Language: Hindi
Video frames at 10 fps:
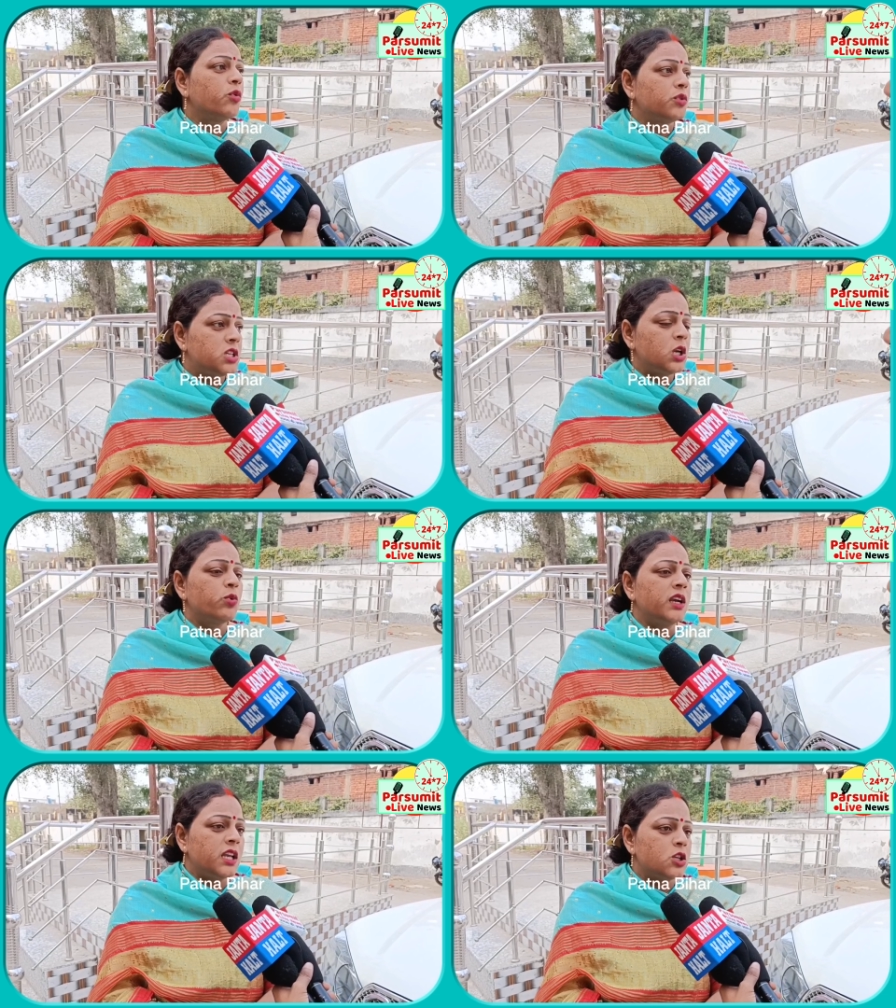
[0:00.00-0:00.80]
जो जी
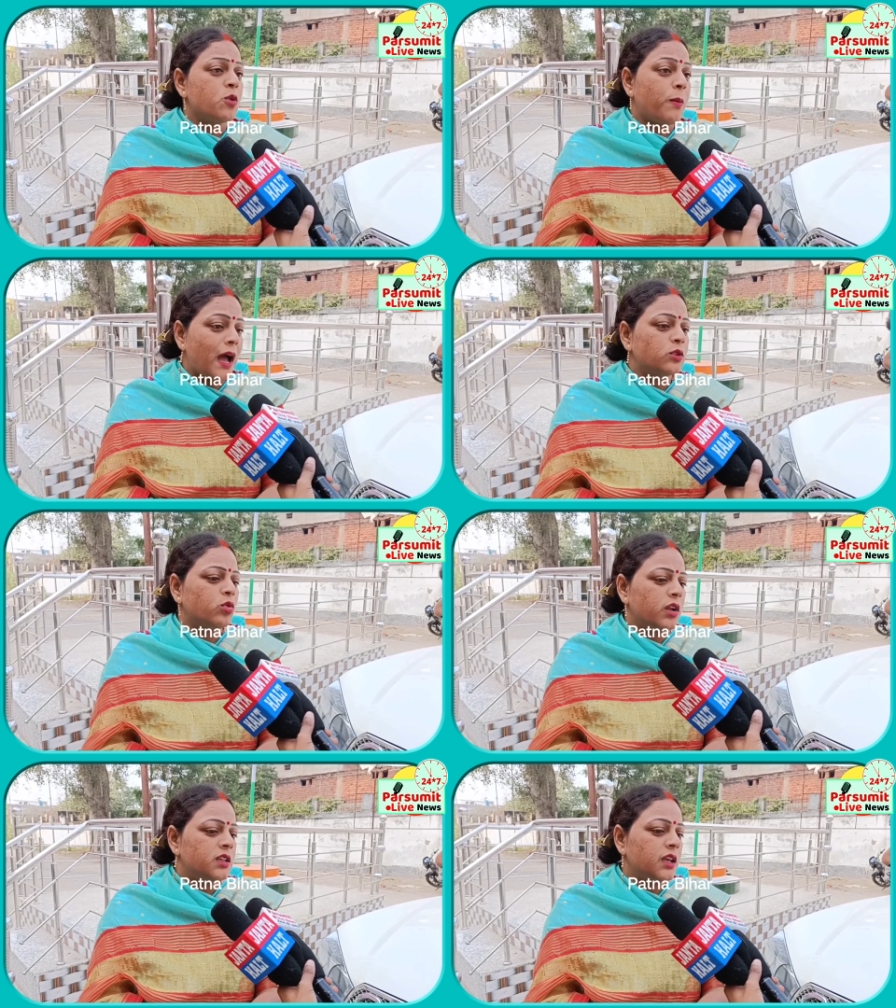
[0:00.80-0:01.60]
ट्वेंटी की जो
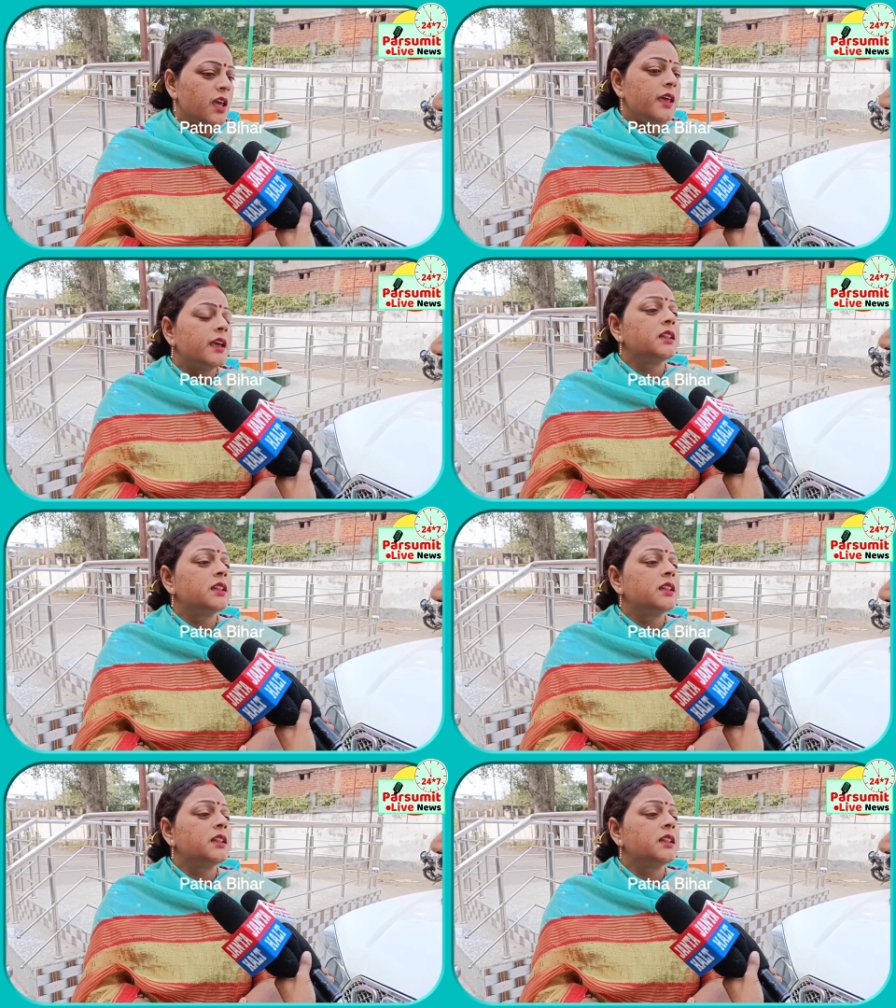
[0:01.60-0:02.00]
बात हो रही थी